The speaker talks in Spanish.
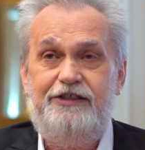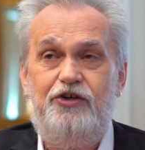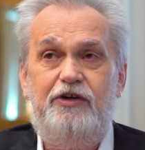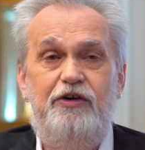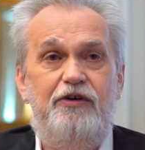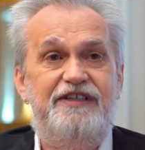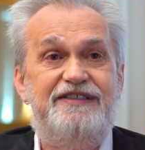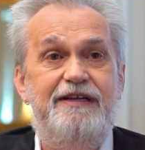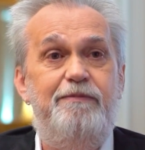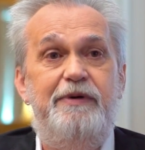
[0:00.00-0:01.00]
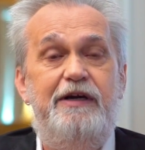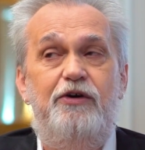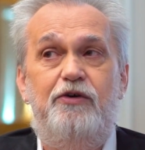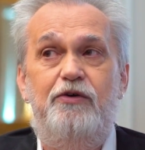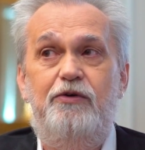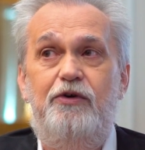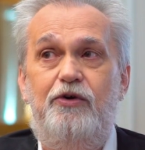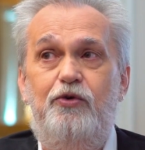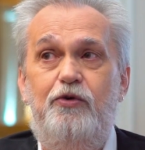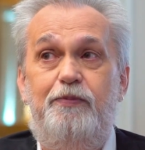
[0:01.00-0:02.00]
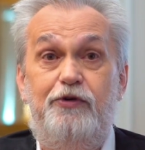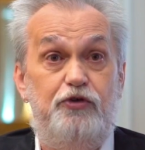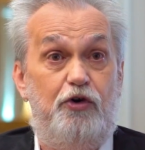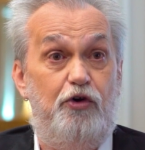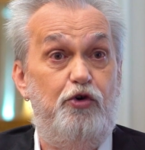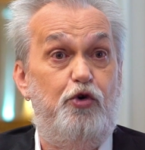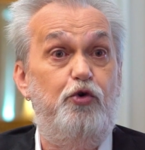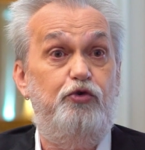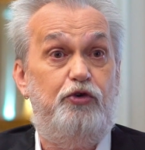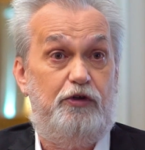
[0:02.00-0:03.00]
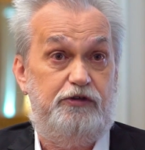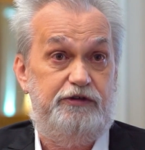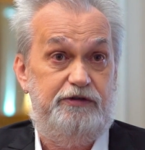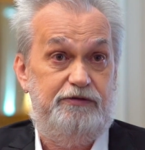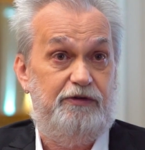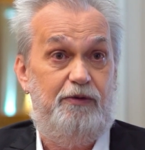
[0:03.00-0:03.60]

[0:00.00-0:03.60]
yo creo que siempre los, grupos o conjuntos,